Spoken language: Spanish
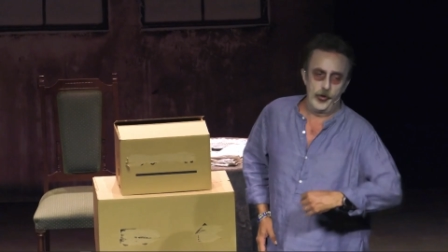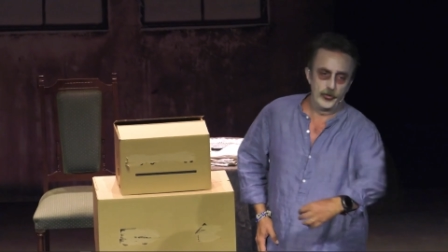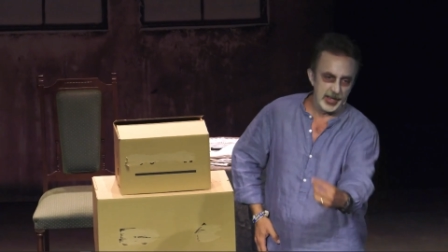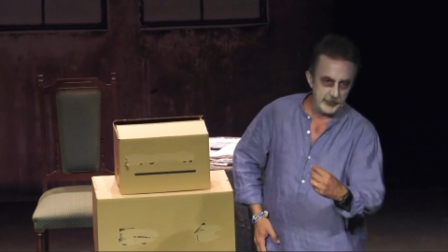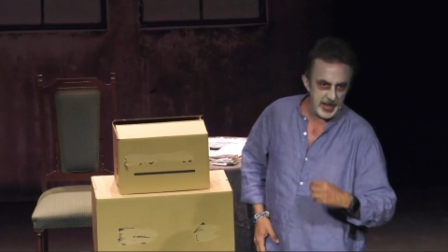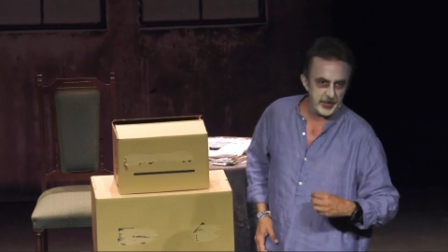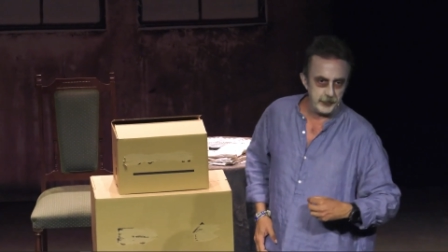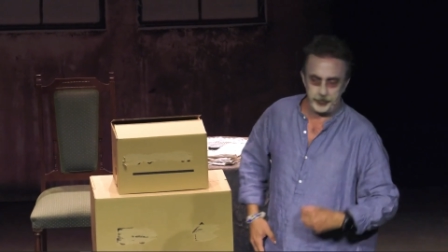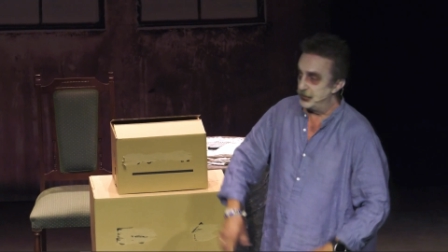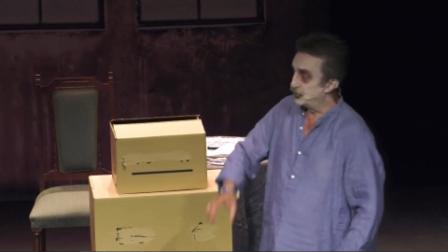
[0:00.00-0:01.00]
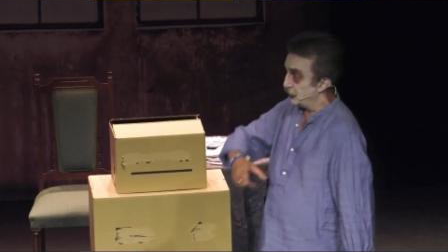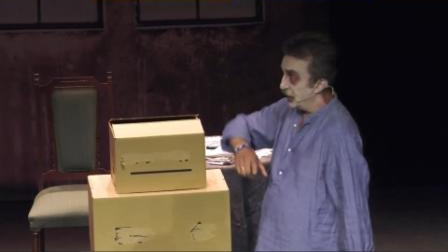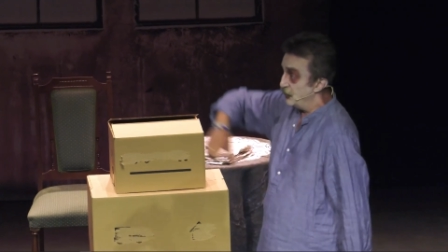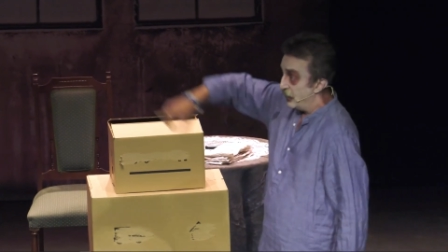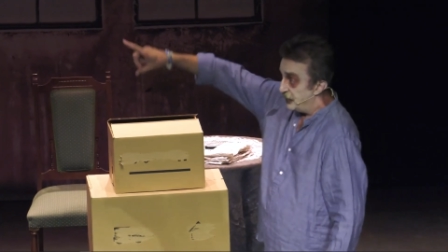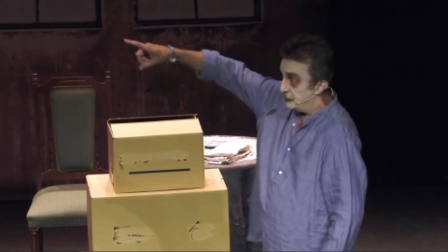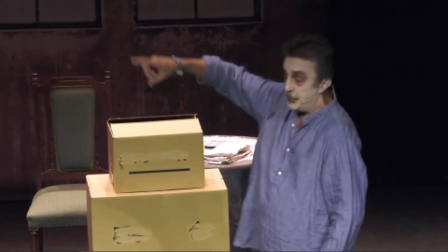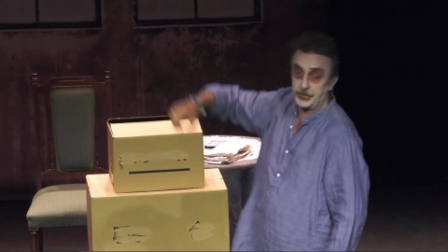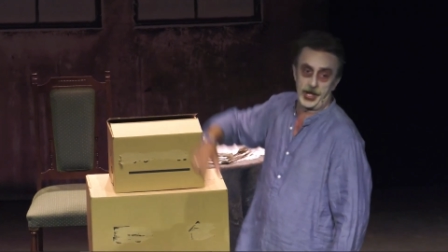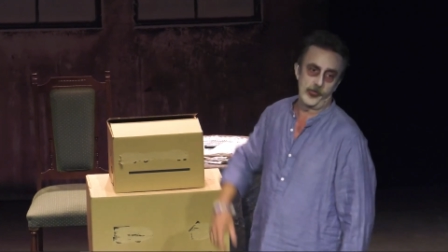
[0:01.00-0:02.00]
Ahora me arrepiento de no haber
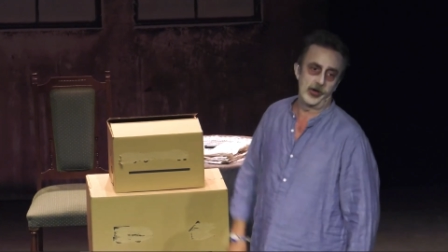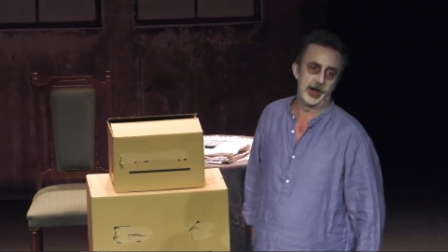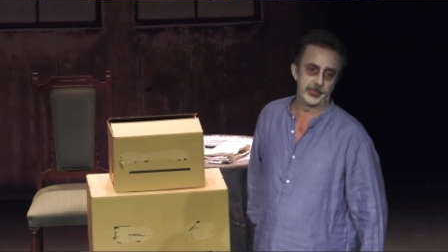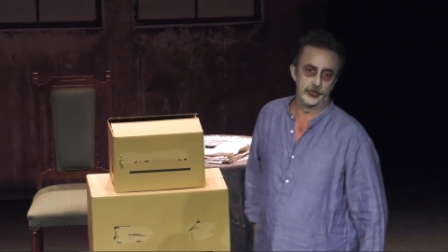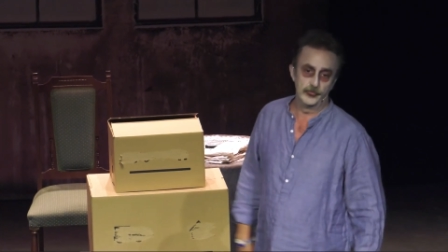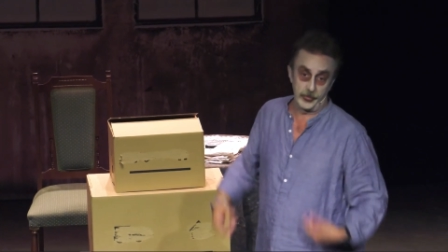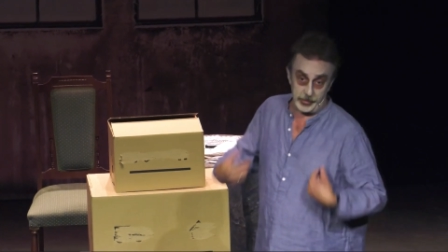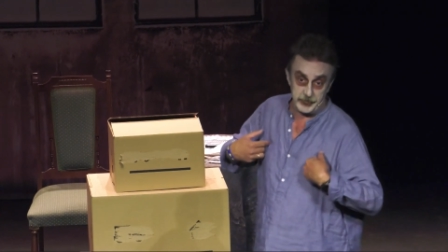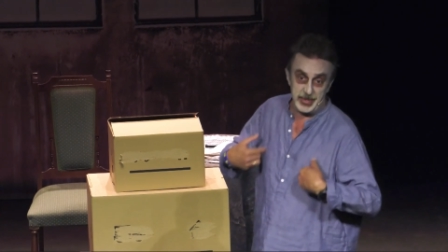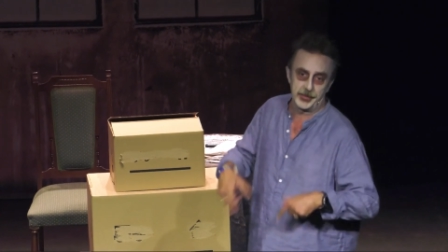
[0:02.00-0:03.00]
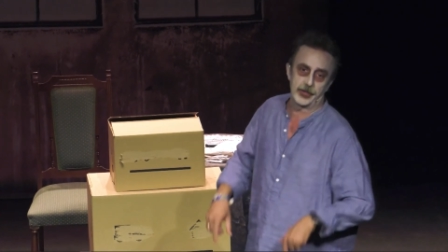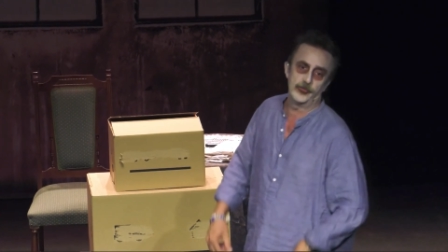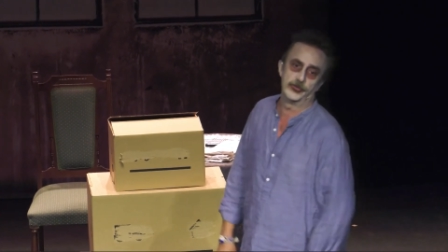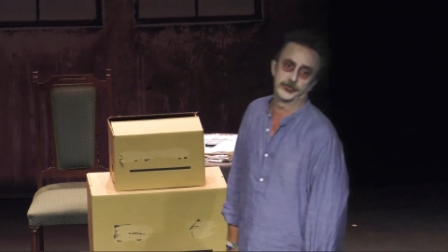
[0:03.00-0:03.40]
mandado a más de uno a la mierda